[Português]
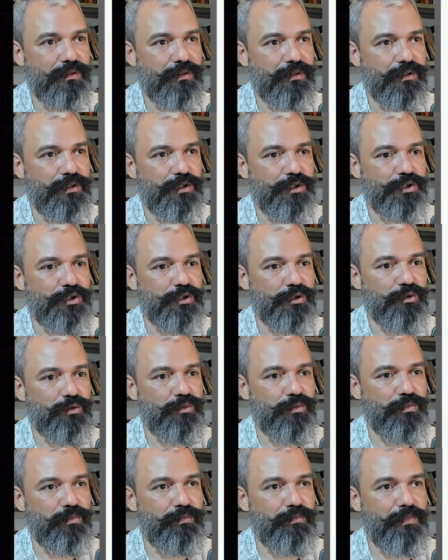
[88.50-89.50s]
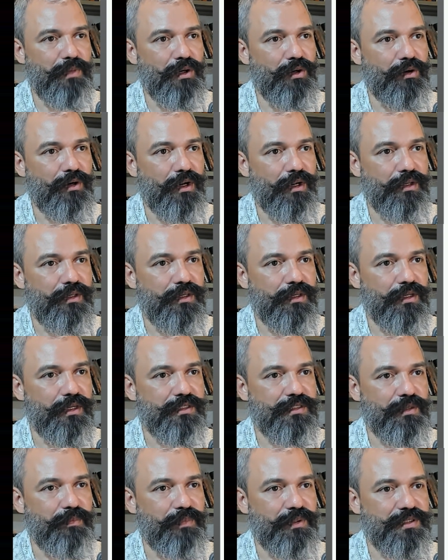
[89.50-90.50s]
Deixa eu melhorar aqui
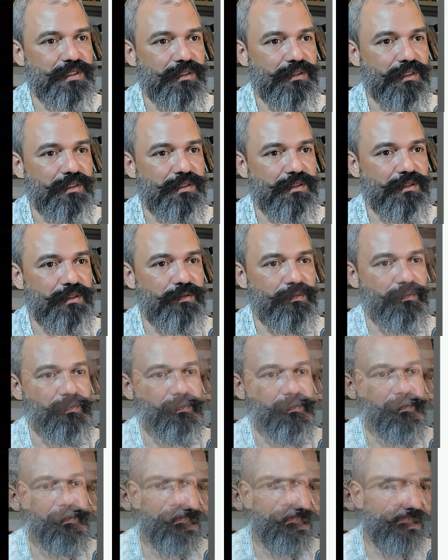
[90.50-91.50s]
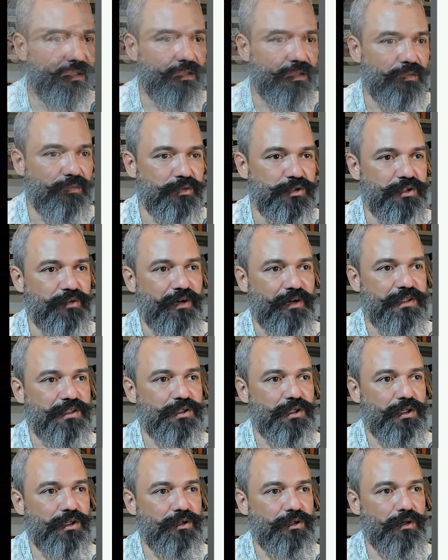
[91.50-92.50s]
essa apresentação. Então você faz isso
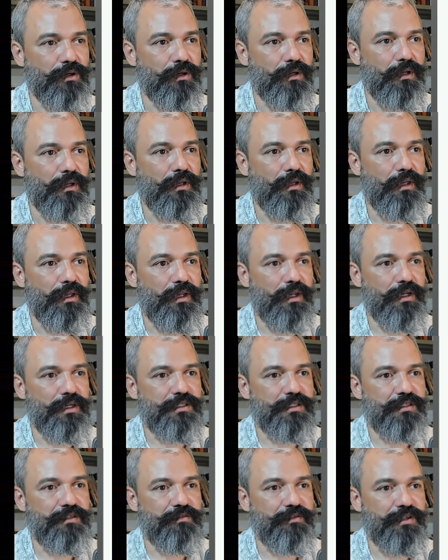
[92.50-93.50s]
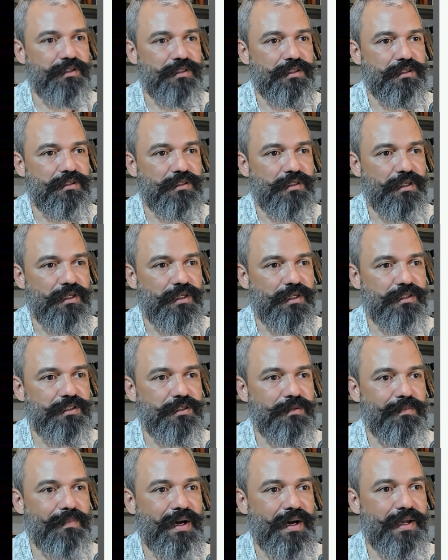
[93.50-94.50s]
aqui, ó esse vezes esse,
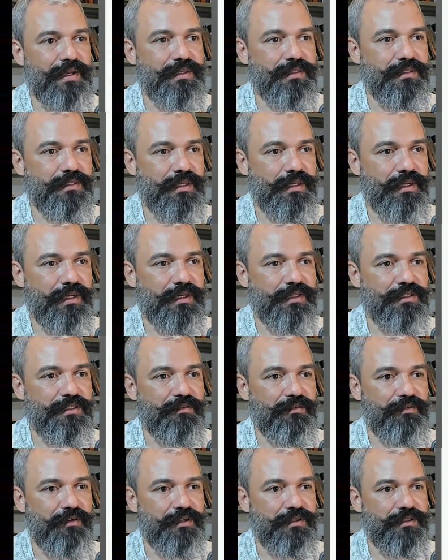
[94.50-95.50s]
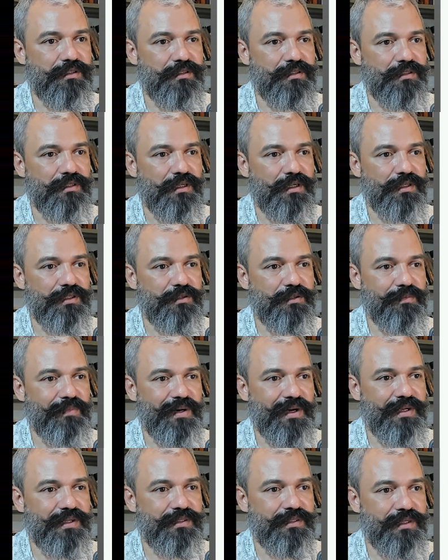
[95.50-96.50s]
mais esse vezes esse,
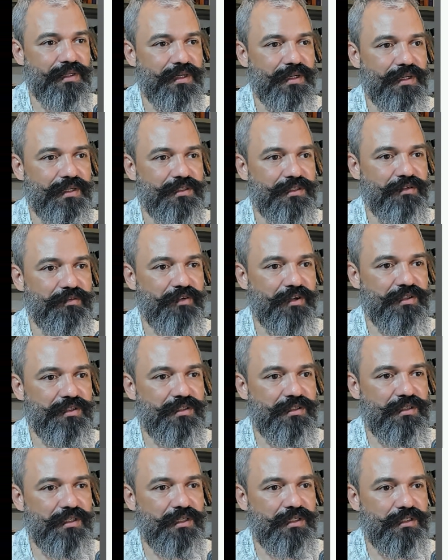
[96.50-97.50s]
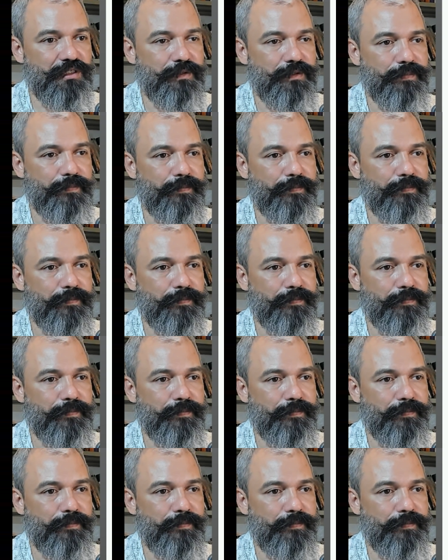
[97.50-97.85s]
mais esse vezes esse.